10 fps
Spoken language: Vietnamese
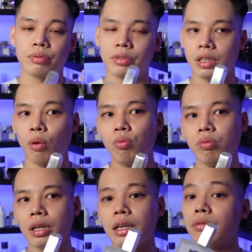
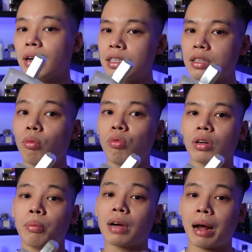giống thì vẫn giống
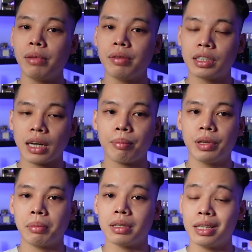khoảng tầm 80%
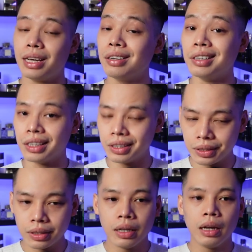nhưng mà dễ ngửi
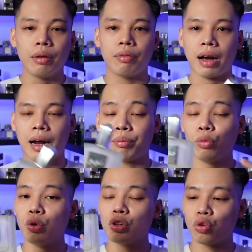hơn và
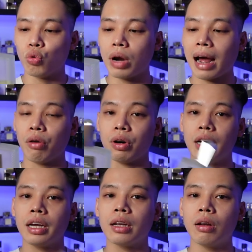mùi chủ đạo ở
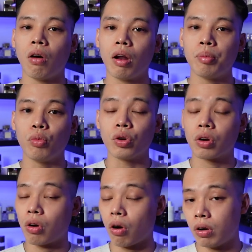đây đó là mùi
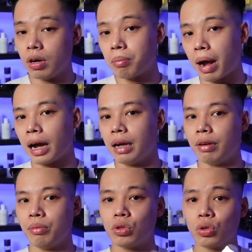cỏ hương bài
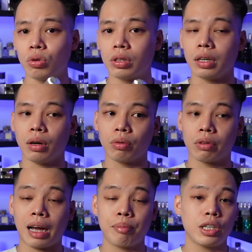với một chút kiểu
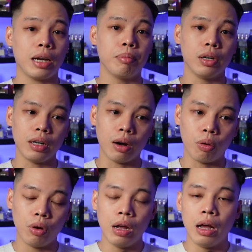cam chanh mở
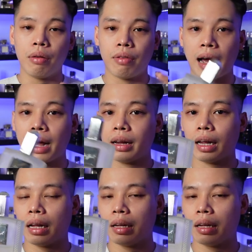đầu và